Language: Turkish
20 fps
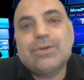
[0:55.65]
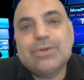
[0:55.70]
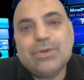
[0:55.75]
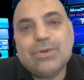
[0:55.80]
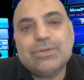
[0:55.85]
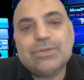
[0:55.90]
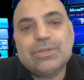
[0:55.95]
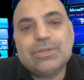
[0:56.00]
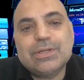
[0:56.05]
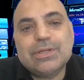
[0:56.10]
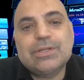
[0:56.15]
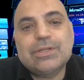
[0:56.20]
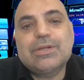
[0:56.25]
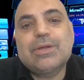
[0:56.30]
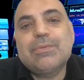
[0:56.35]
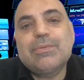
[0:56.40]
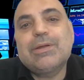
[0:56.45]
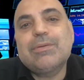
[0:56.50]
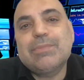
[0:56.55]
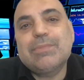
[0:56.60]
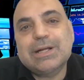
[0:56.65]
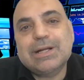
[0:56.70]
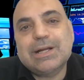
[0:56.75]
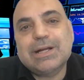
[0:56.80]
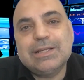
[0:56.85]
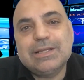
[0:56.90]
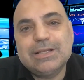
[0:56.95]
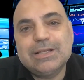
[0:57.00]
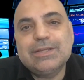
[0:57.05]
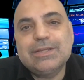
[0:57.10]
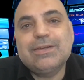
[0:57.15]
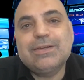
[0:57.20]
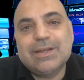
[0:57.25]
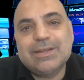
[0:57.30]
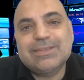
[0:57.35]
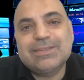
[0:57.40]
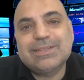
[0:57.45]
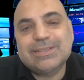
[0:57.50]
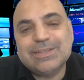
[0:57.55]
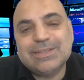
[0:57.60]
Reuters'ın haber makalelerini
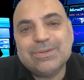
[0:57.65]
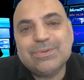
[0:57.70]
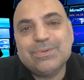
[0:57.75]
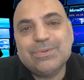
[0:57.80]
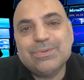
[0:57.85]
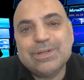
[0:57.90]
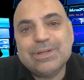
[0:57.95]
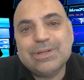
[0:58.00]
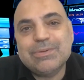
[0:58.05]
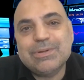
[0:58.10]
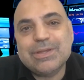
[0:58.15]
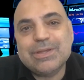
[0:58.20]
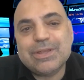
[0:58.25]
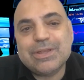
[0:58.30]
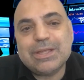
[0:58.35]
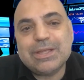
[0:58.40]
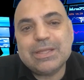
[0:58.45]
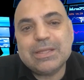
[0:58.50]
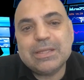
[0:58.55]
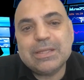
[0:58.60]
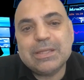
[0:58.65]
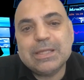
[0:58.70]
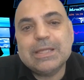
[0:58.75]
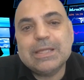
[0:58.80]
rahatlıkla kullanabilecek.